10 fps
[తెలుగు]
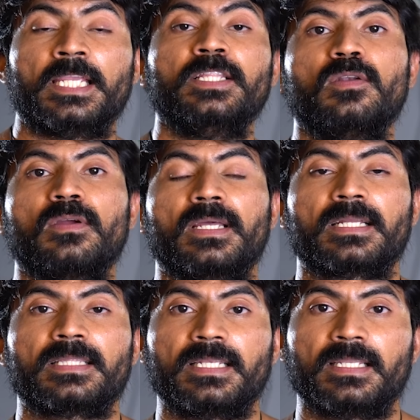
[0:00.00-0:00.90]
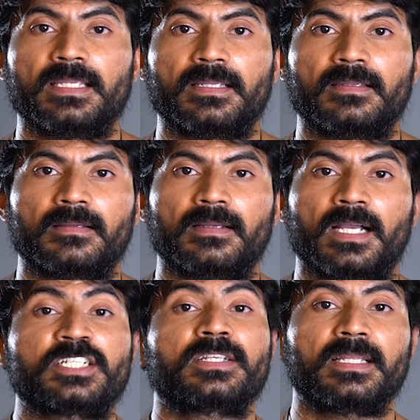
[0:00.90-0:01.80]
హిందీలో కనుక దీన్ని
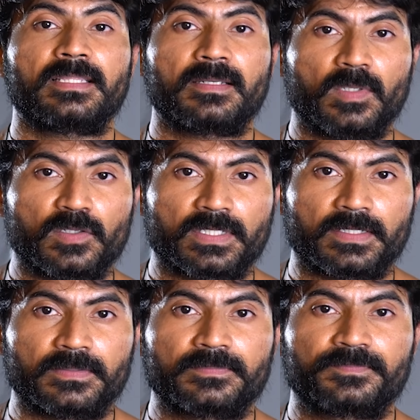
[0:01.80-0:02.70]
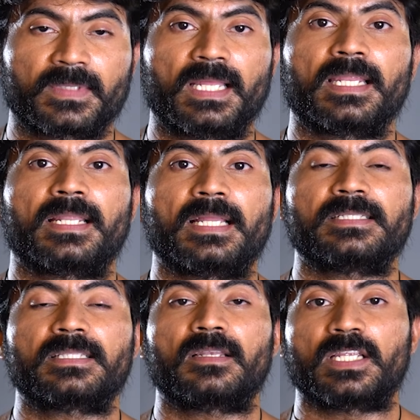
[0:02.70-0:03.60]
అశ్వగంధం పిలుస్తారు అలాగే
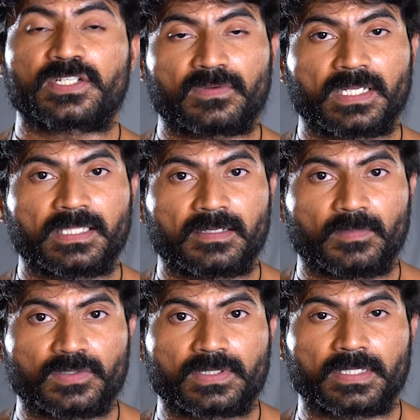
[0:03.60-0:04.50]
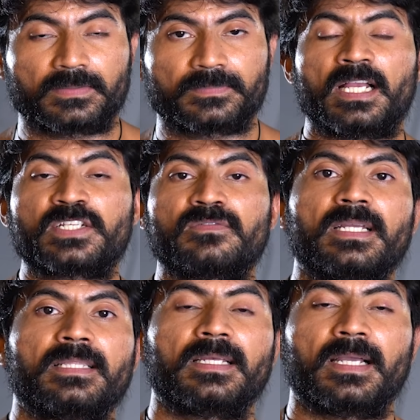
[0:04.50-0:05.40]
రాజస్థాన్లో అశ్వగంధ అని పిలుస్తారు
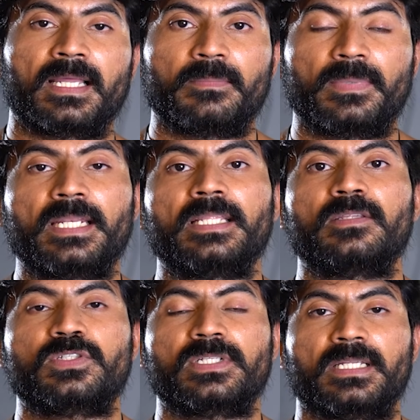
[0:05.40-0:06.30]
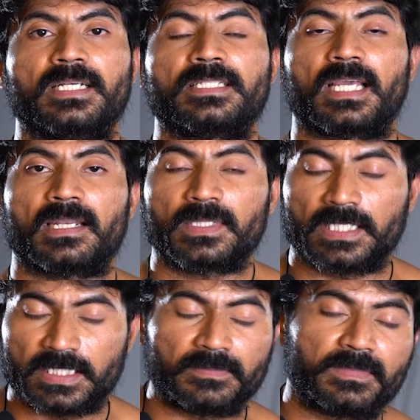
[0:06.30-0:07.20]
అశ్వగంధ అని పేరెందుకు వచ్చిందంటే
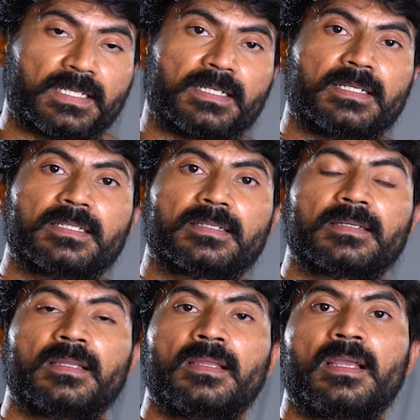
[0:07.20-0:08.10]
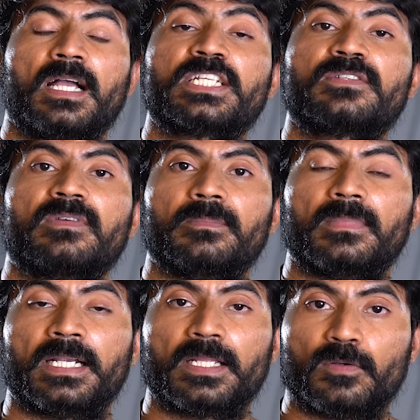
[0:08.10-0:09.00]
చాలామంది ఏం చెప్తారంటే అశ్వం
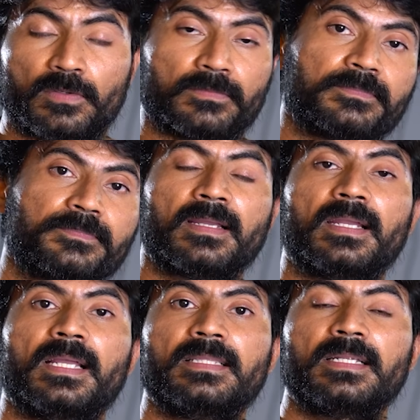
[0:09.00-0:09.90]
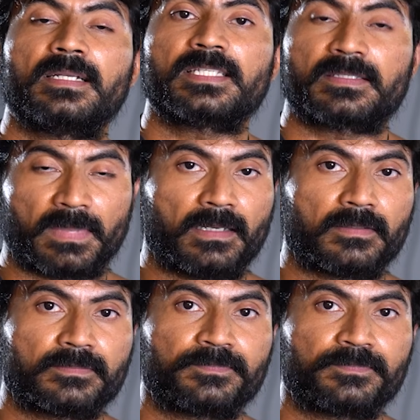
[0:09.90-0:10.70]
అంటే గుర్రం గంధ అంటే స్మెల్